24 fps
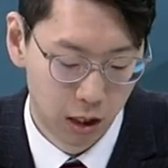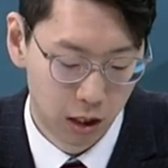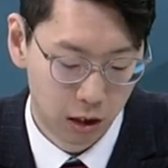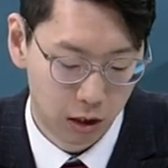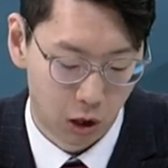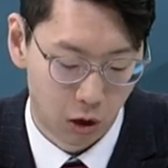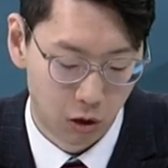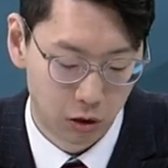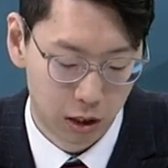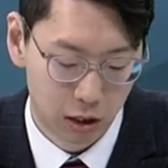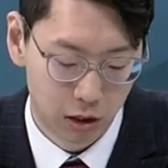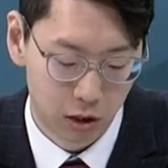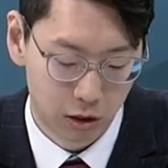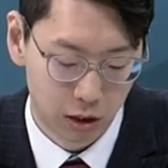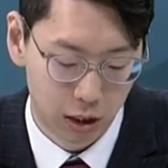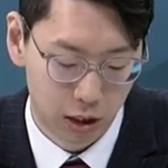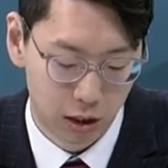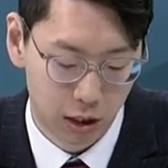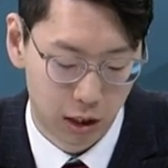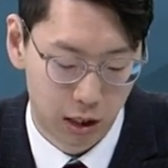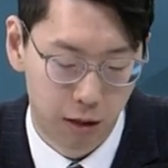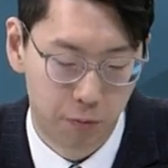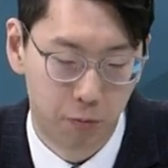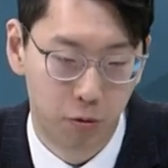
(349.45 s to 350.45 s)
경제적
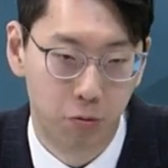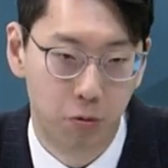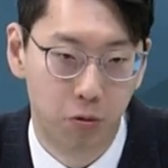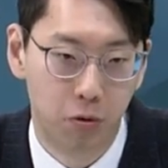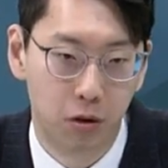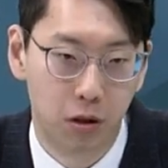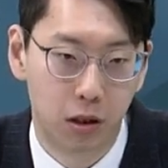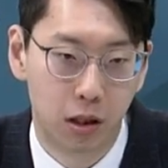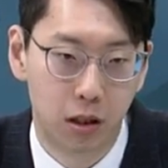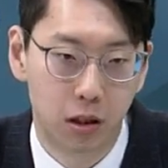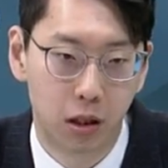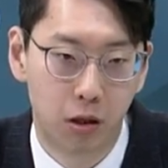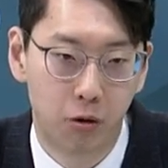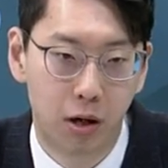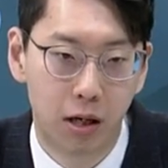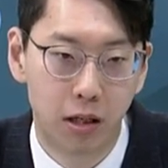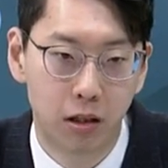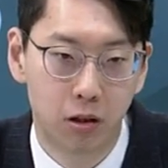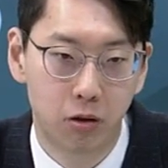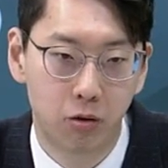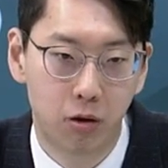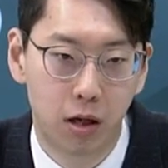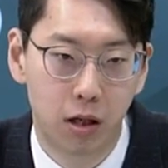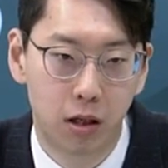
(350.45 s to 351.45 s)
제재에 대한 부분들에서의
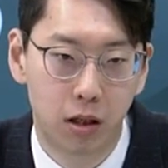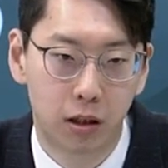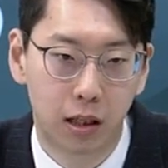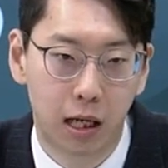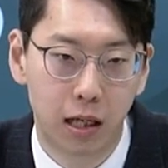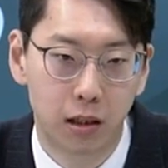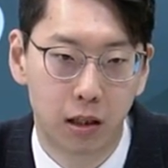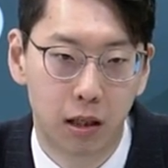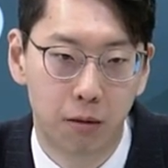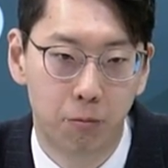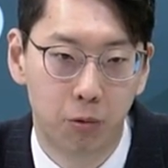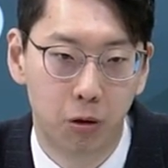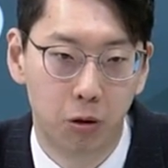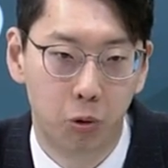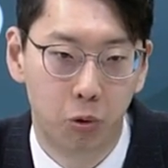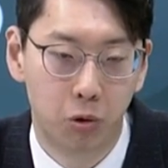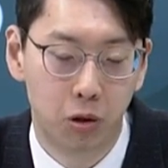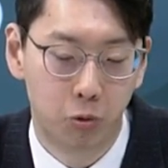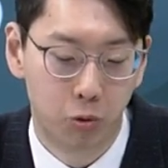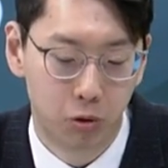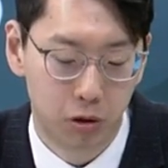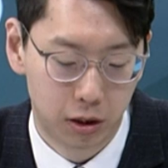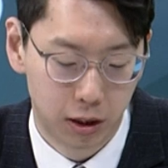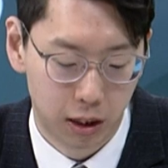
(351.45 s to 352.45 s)
활성화를 다시 한번
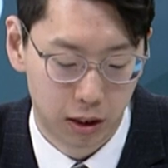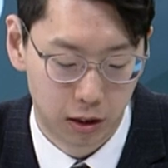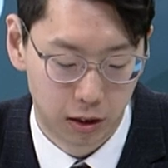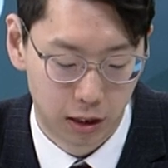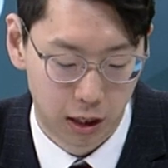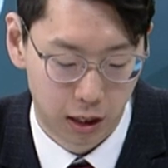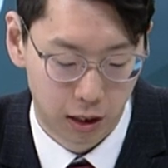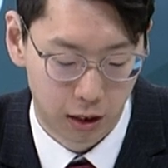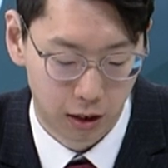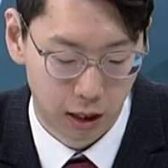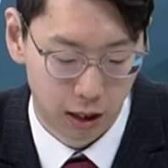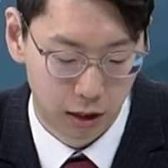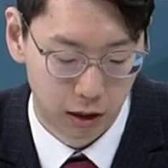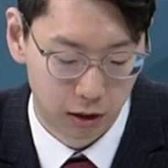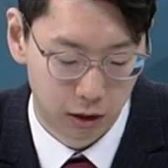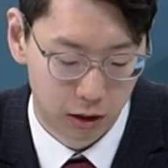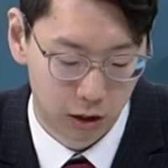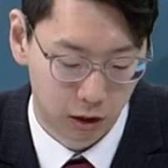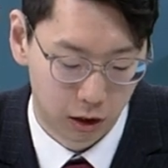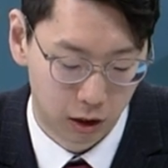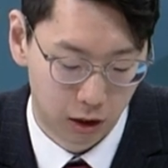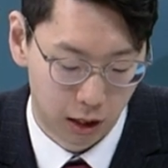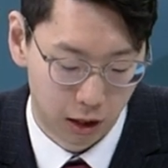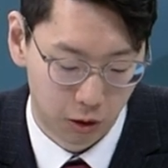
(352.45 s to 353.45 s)
노리고 있지 않느냐라는
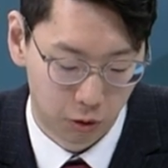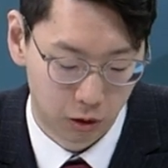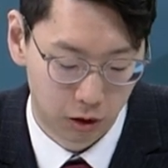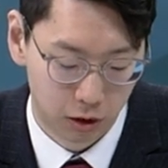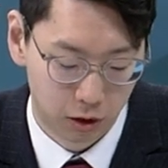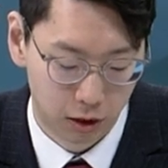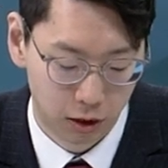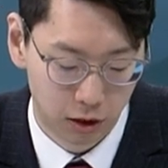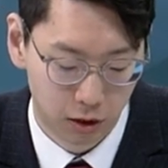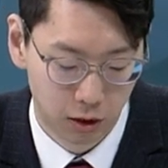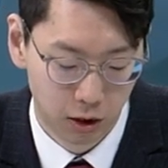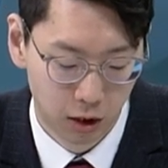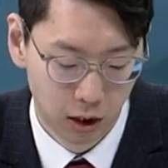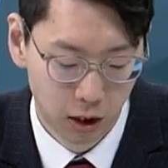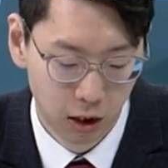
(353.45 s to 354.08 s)
지적이 나오고 있는데요.